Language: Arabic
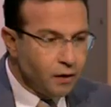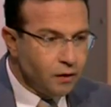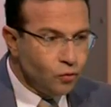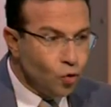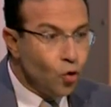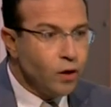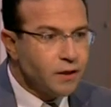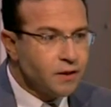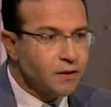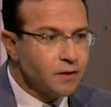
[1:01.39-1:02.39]

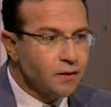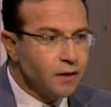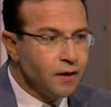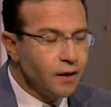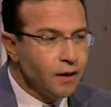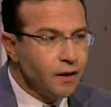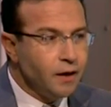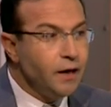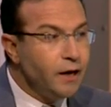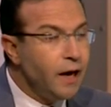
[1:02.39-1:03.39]
نخلص
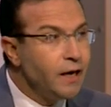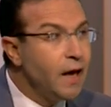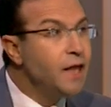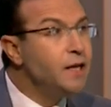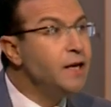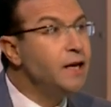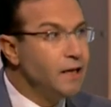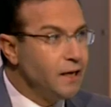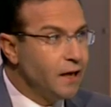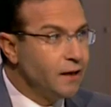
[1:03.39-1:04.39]
لله هذه
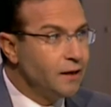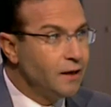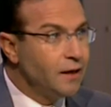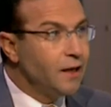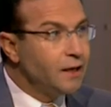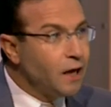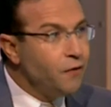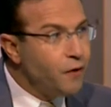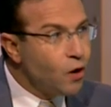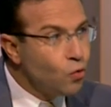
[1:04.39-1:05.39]
النية
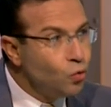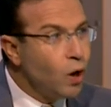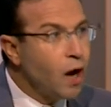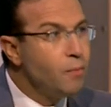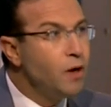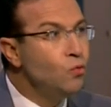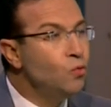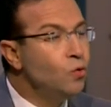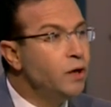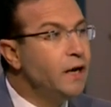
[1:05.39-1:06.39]
كيف يكون العمل
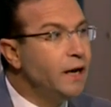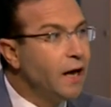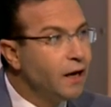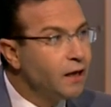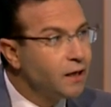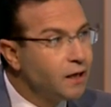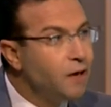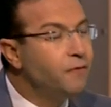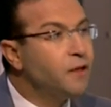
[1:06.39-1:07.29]
لله كيف نعم.